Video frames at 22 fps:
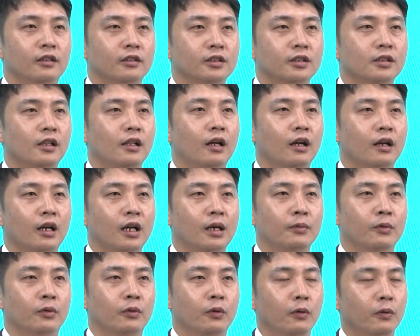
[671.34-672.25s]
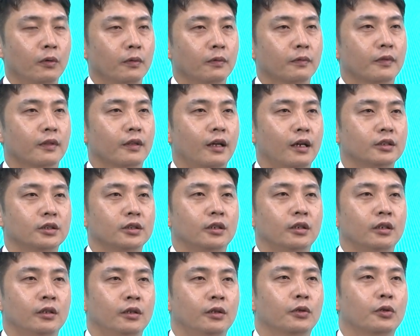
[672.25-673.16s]
신랑감으로
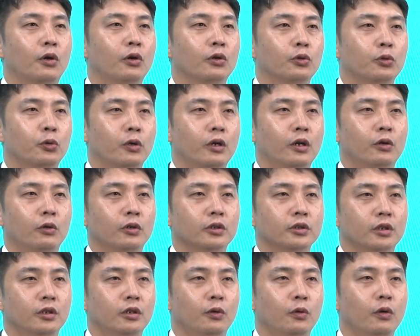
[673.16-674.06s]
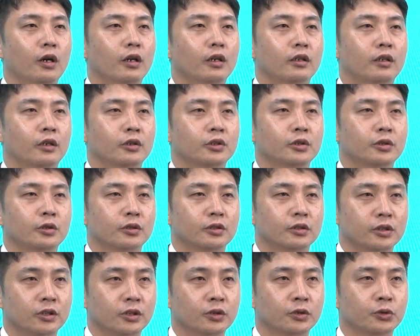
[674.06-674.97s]
다시 어, 돌아온 것을
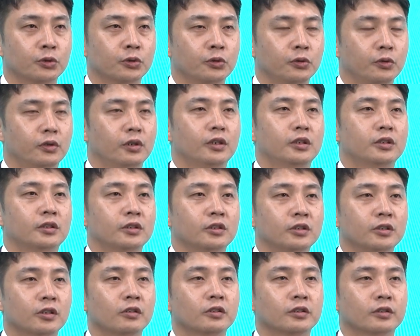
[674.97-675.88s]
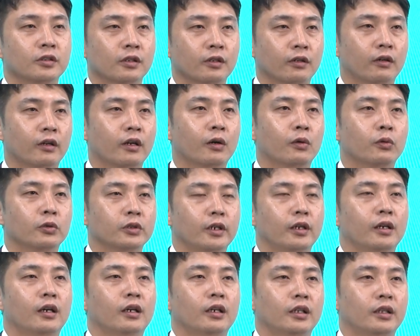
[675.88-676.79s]
확인하실 수 있으셨을 거라고
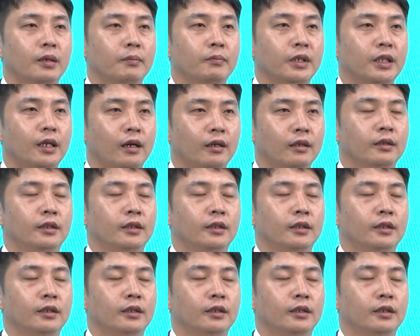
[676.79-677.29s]
생각이 됩니다.